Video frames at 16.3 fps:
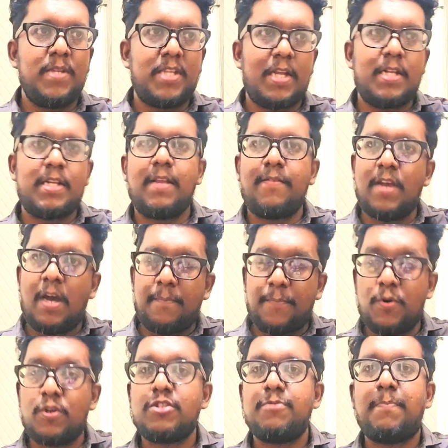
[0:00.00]
விஜய் டிவி
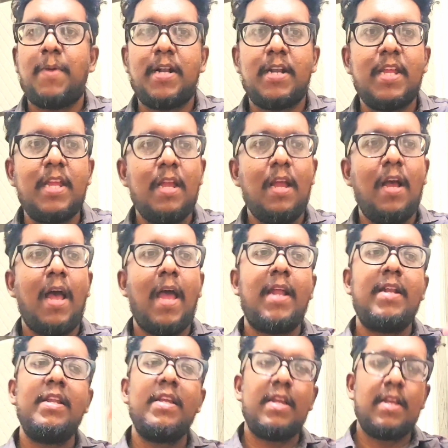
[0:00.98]
அப்ரோச் பண்ணி
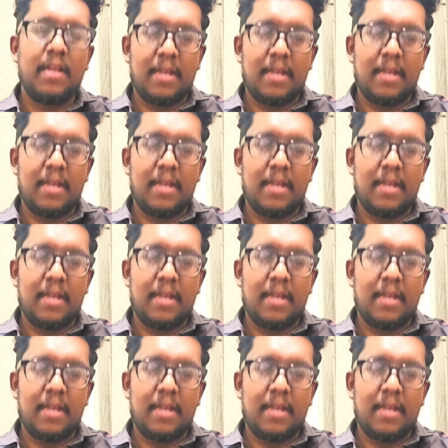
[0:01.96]
அண்ட்